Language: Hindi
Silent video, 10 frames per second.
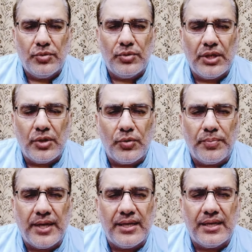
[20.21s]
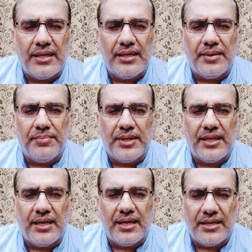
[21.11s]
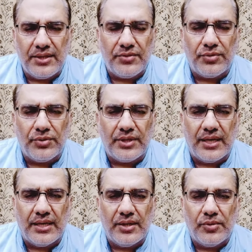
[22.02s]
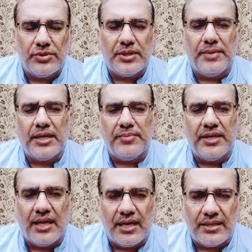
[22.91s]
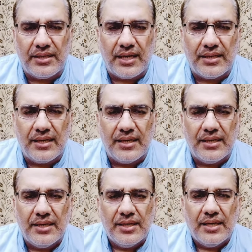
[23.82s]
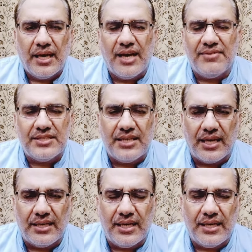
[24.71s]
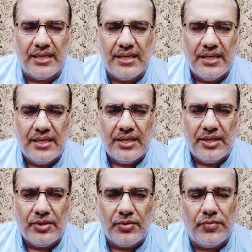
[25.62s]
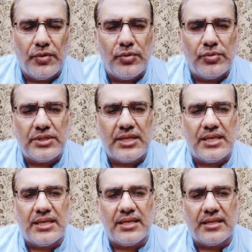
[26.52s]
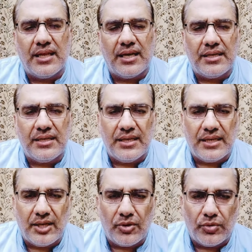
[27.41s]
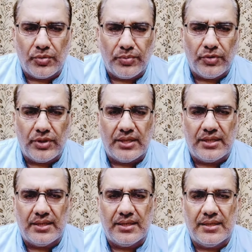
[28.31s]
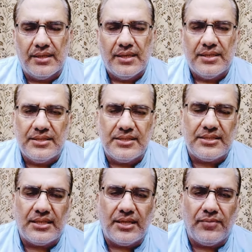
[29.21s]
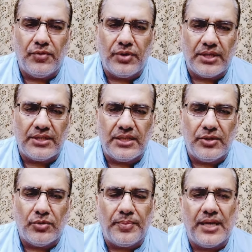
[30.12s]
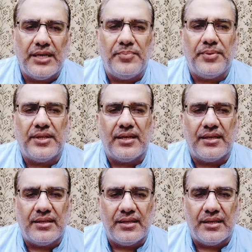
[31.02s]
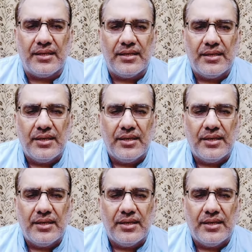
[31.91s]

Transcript: दुनिया को पाने के लिए बंदा हरीस हो जाए उसके मन में लालच आ जाए हवस आ जाए तो वो उसके किरदार की नैया को डुबो देती है जिस तरह वो कश्ती जो पानी पे तैरती है